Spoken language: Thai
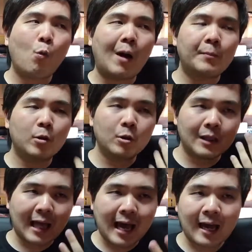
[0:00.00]
ความลน
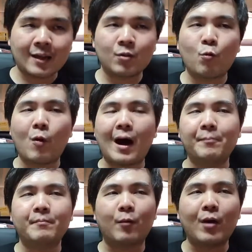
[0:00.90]
ลานควา
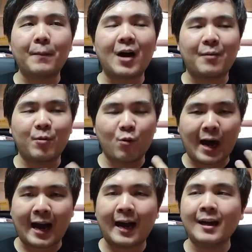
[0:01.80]
มแบบว่าบาดผ
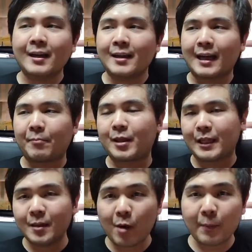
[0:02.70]
วากับ
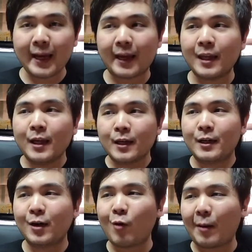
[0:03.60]
สิ่งที่มองไม่เห็น
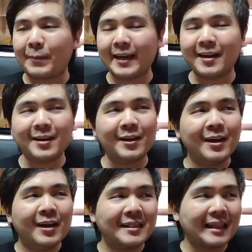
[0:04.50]
คือความพีคคือ
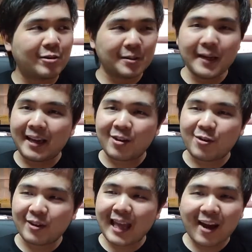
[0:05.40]
เราจะไม่เห็น
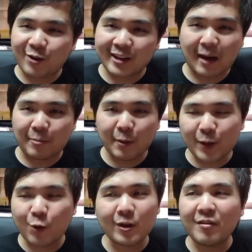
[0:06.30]
หน้าคนขับรถ
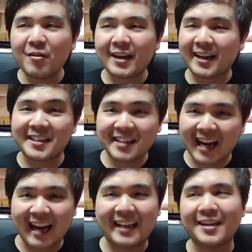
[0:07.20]
บรรทุกเลยว่าแกคือ
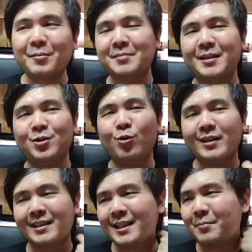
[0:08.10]
ใครแล้จะมีช่ว
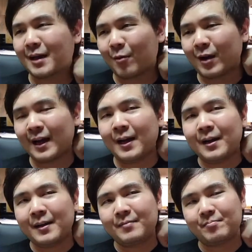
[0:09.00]
งหนึ่งที่เหมือนกับว่า
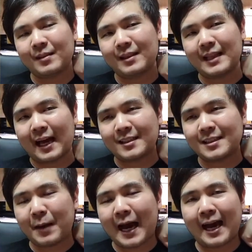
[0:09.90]
หนัง
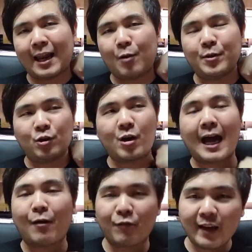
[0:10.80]
จะพาเราไปอยู่ตรง
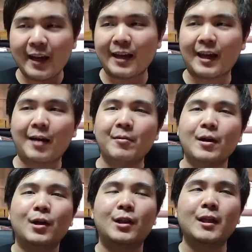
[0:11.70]
คาเฟ่นะครับ
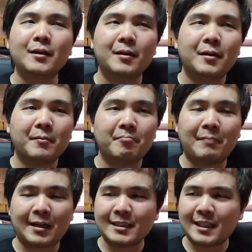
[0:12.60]
ซึ่ง
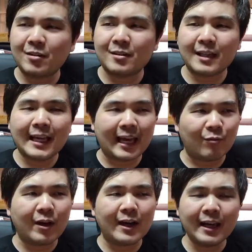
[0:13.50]
มันก็จะต้องได้
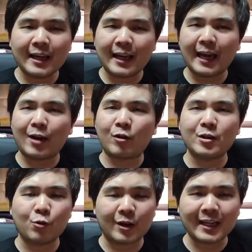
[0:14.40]
เห็นว่าเฮ้ยไอคน
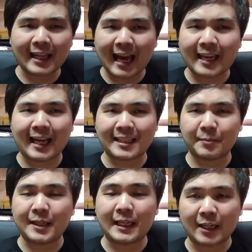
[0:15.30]
ที่อยู่ข้างในร้านเนี่ยอาจ
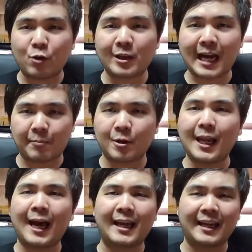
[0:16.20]
จะเป็นหนึ่งในคนขับ
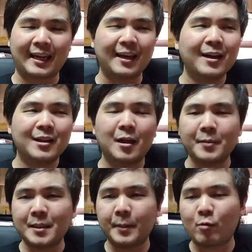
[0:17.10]
ก็ได้อะไรเงี้ยแล้
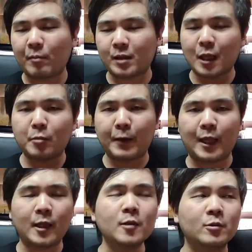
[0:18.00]
วมันจะมีความซับเพ
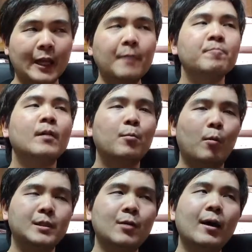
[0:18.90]
นซึ่งตรงเนี้ย
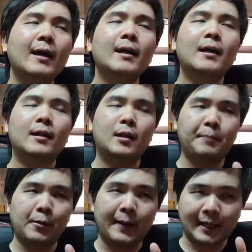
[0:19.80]
ผมเชื่อว่าส
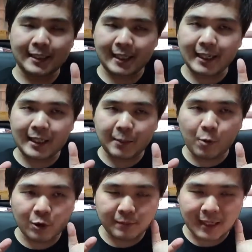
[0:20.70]
ปิลเบิร์กน่าจะได้อิทธิ
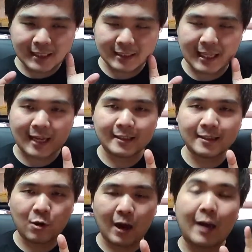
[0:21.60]
พลมาจากหนัง
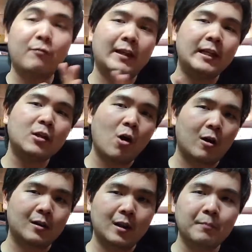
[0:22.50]
ของอันเฟรดฮิตค
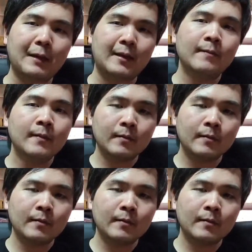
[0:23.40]
อ์ซึ่งเป็น